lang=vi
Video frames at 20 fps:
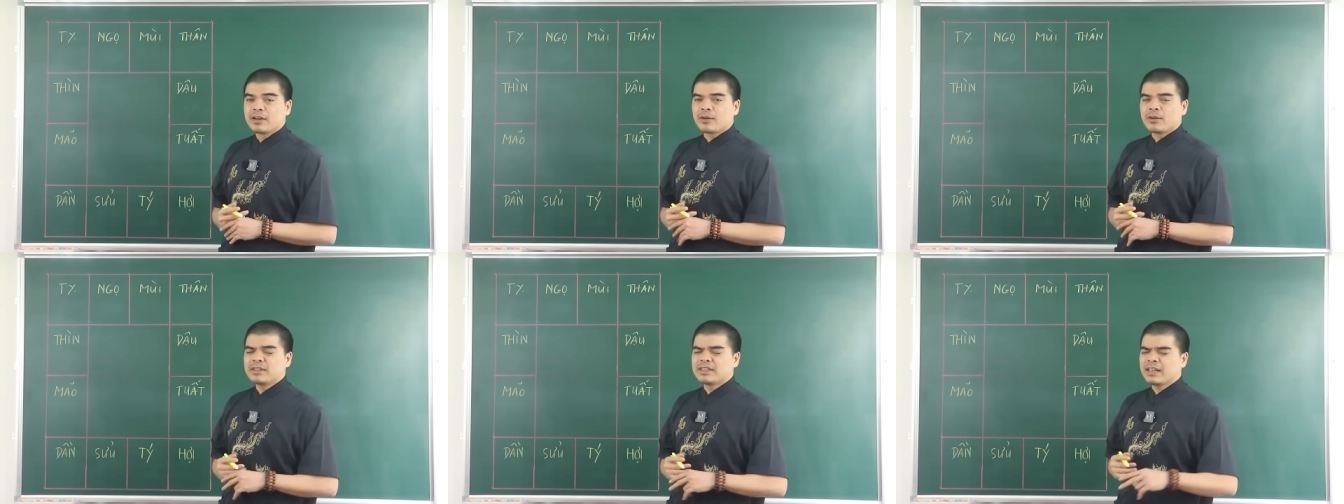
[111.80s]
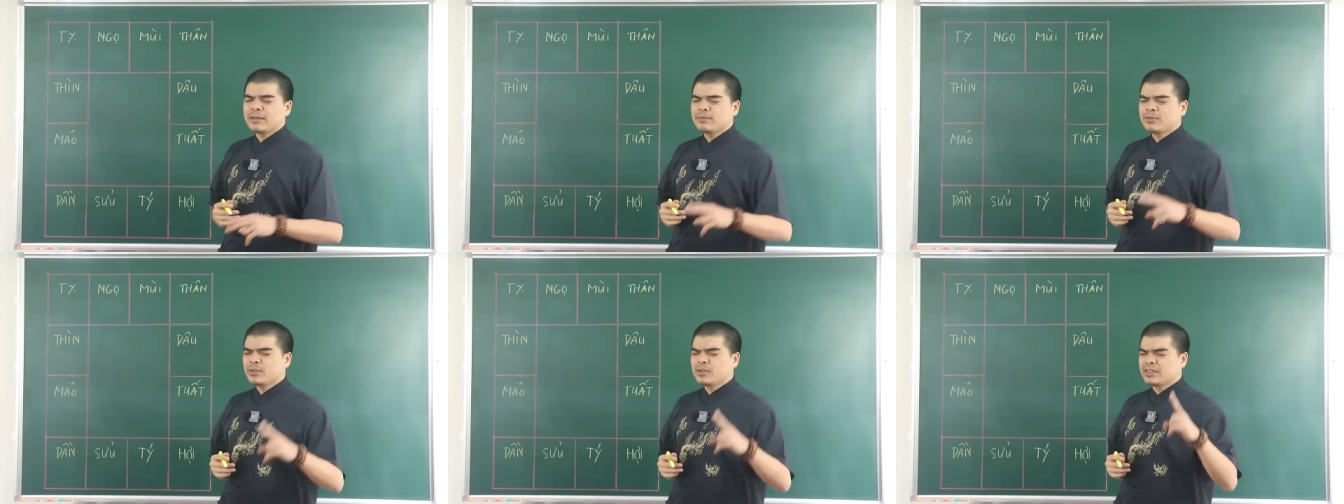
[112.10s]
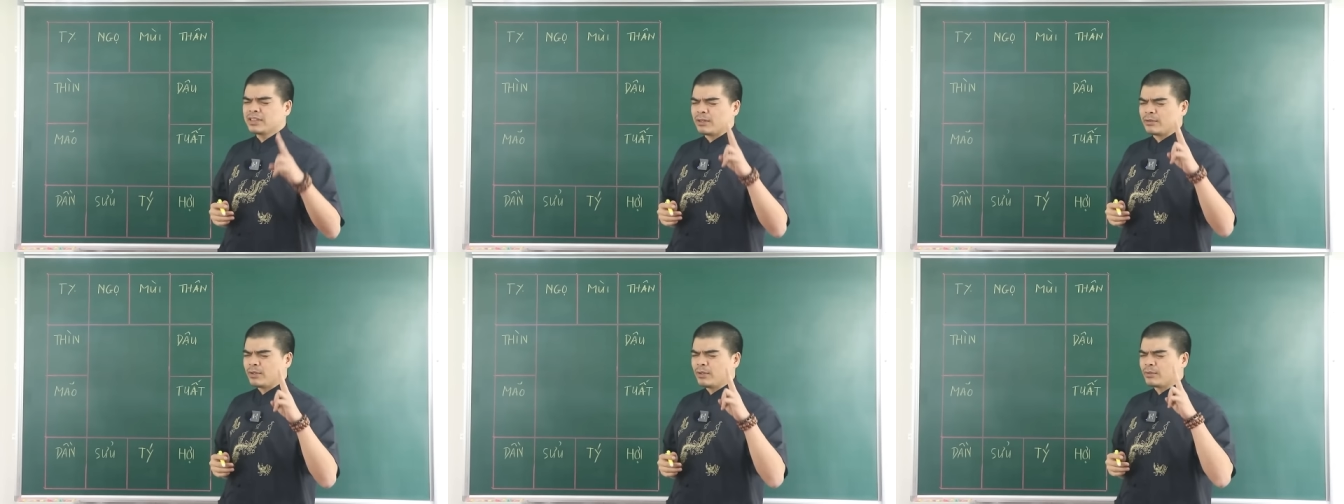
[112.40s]
Con giáp xui
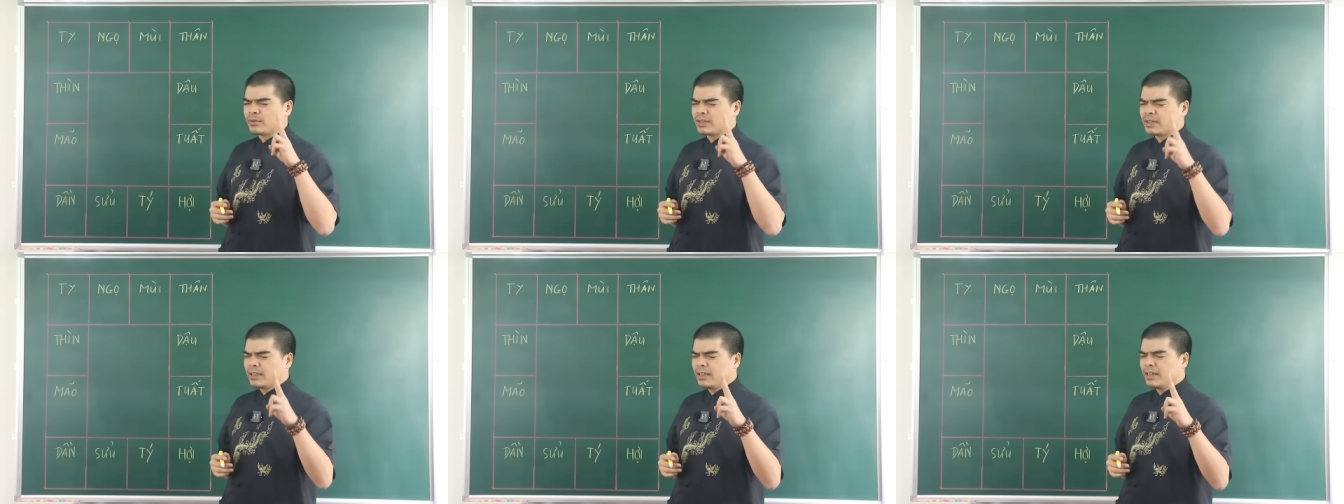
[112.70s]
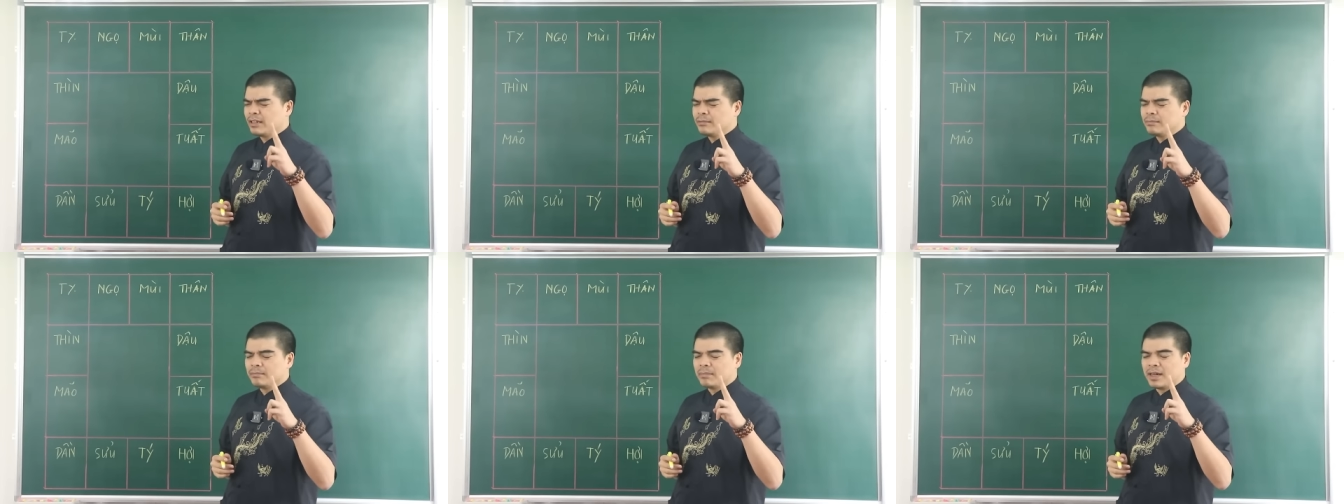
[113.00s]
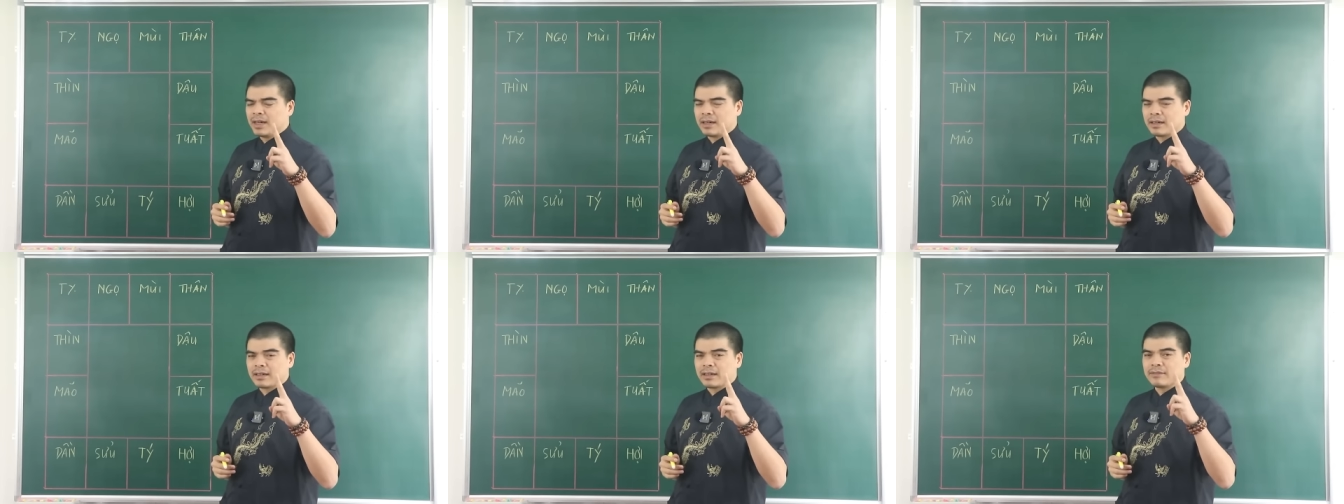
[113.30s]
xẻo đầu tiên
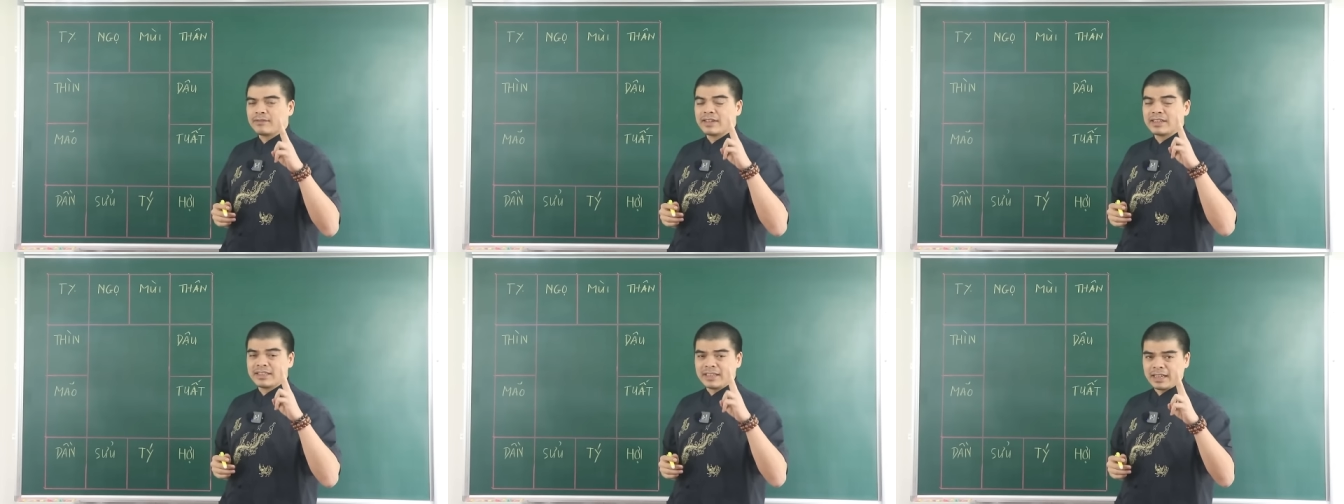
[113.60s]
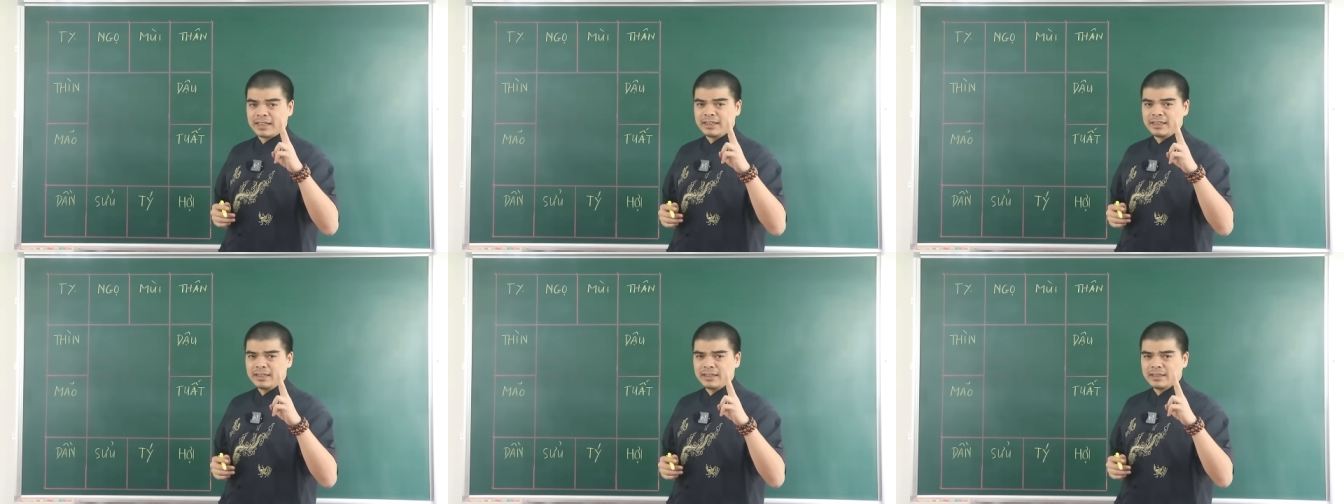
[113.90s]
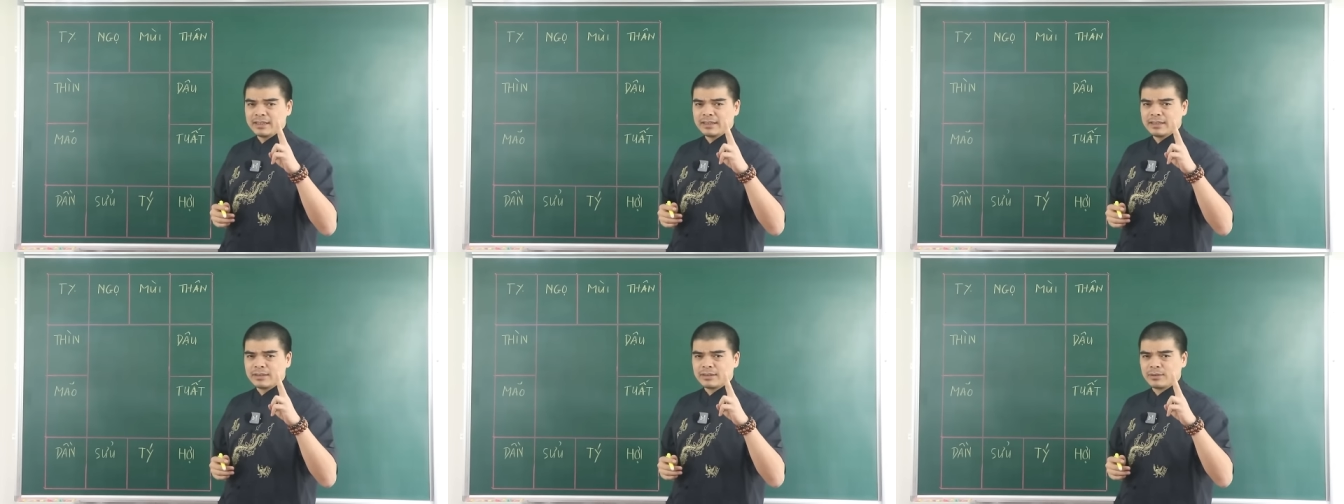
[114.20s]
mà cần phải tránh,
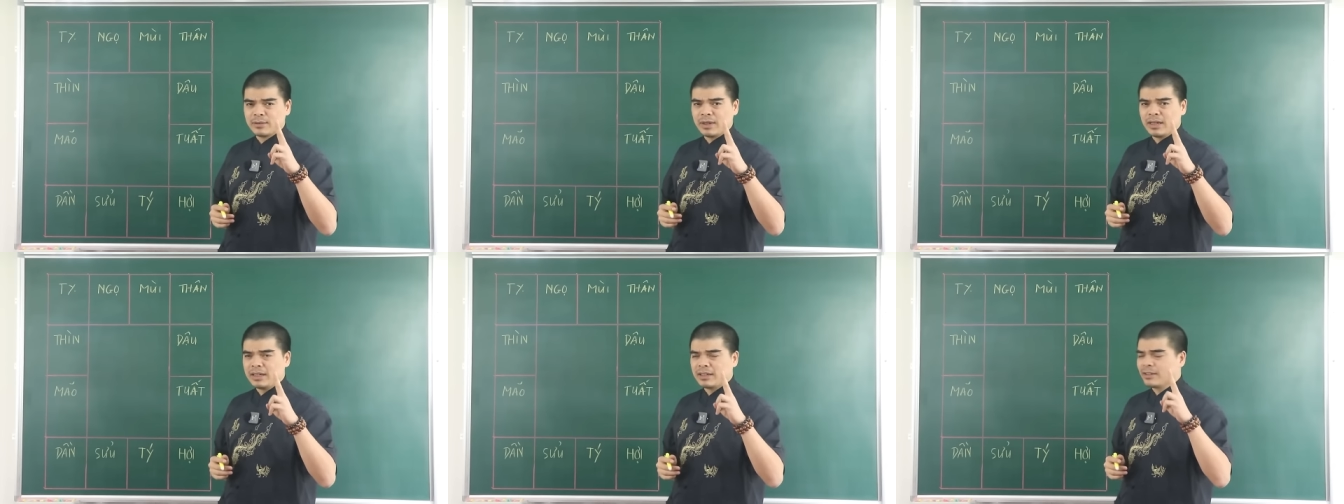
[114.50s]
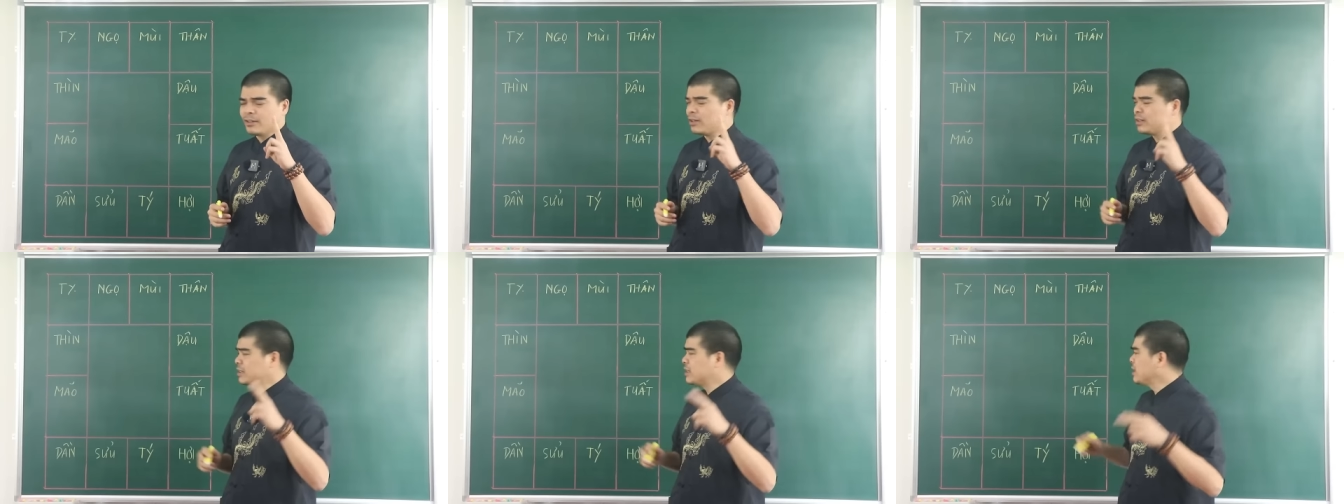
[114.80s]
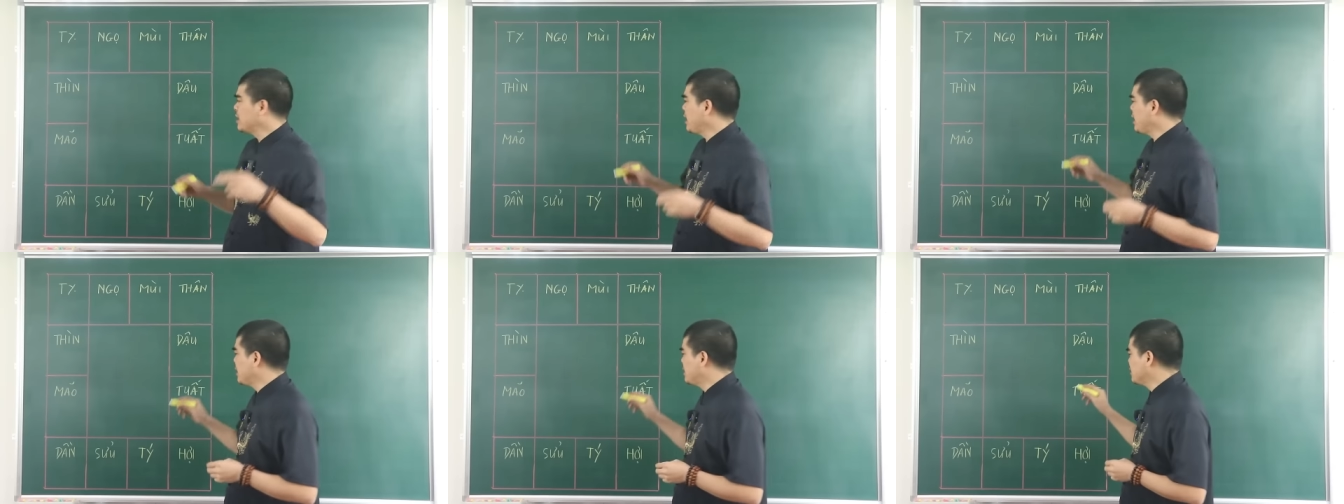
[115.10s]
đúng không ạ? Đó
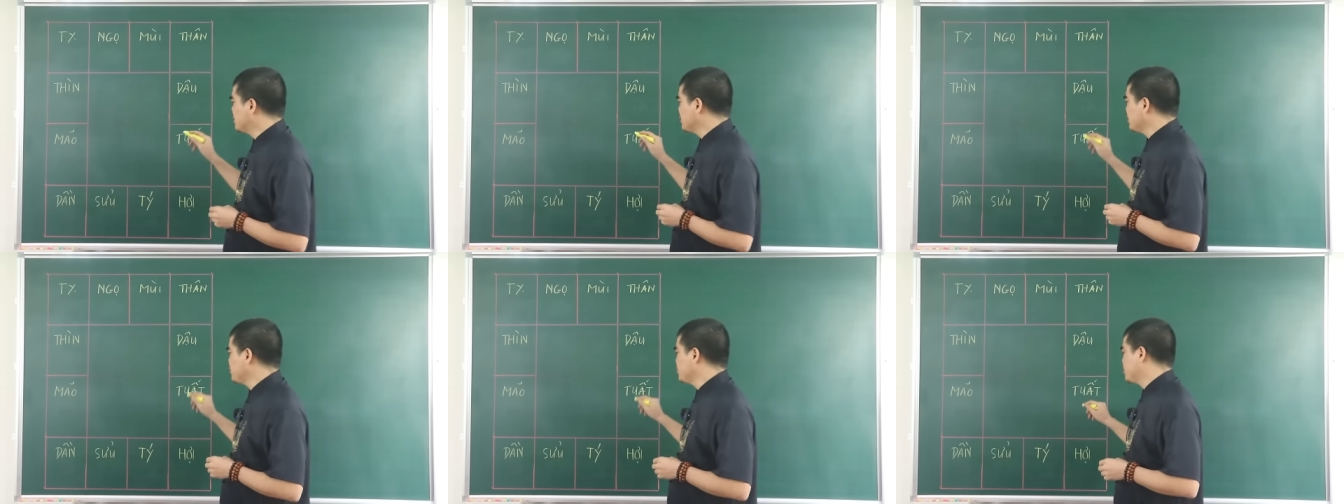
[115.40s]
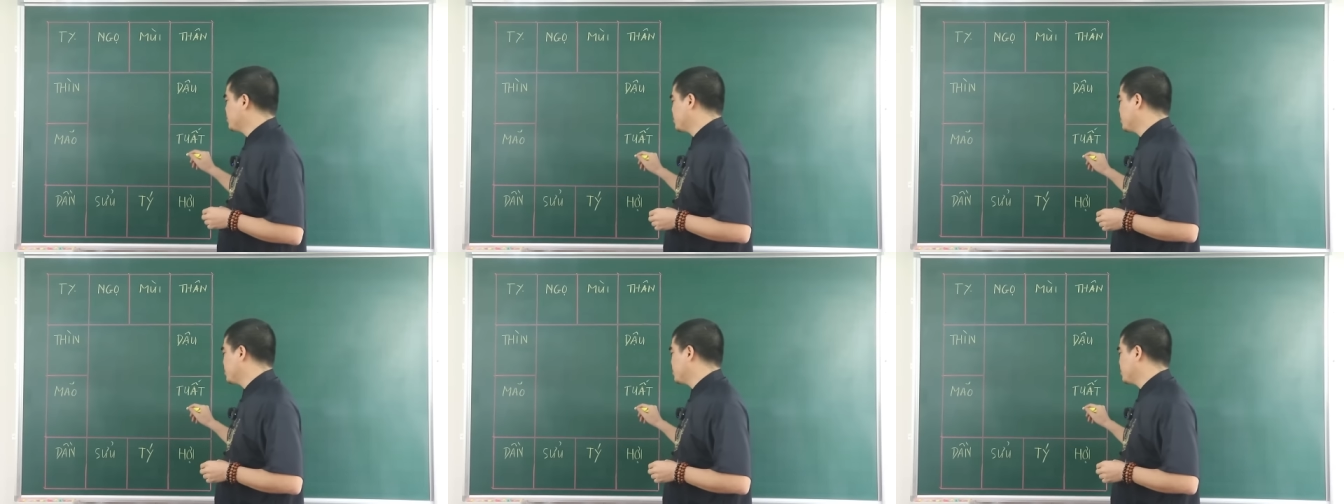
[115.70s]
chính là những gia chủ